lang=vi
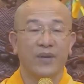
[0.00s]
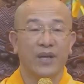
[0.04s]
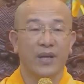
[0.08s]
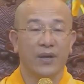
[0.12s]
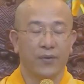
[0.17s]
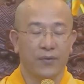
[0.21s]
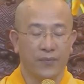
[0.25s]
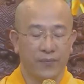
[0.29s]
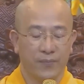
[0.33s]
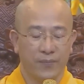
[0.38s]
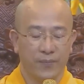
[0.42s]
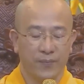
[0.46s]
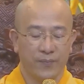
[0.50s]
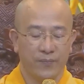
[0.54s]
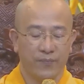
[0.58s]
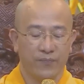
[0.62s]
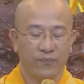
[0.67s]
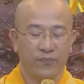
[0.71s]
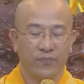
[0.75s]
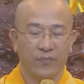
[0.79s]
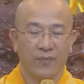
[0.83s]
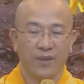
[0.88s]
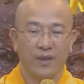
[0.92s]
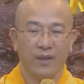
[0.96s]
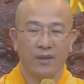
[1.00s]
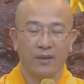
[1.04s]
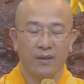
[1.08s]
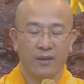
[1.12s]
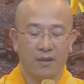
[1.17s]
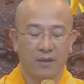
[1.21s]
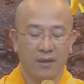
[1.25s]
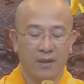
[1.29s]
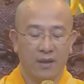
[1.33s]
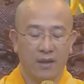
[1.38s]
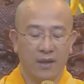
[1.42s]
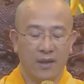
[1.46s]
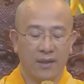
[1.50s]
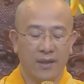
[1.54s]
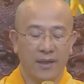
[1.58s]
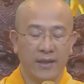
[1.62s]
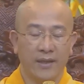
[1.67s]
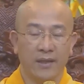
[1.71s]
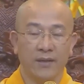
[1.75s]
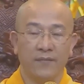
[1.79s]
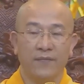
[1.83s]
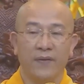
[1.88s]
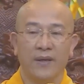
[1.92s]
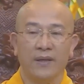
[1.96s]
điều? Ở
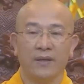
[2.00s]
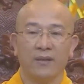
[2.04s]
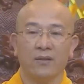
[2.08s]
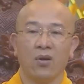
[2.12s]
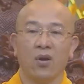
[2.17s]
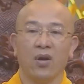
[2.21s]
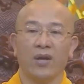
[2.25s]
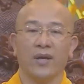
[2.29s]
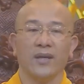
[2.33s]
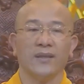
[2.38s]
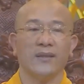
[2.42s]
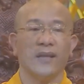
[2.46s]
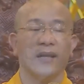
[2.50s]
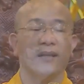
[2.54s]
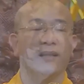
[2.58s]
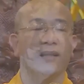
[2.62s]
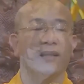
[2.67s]
đây Đức Phật gọi các thầy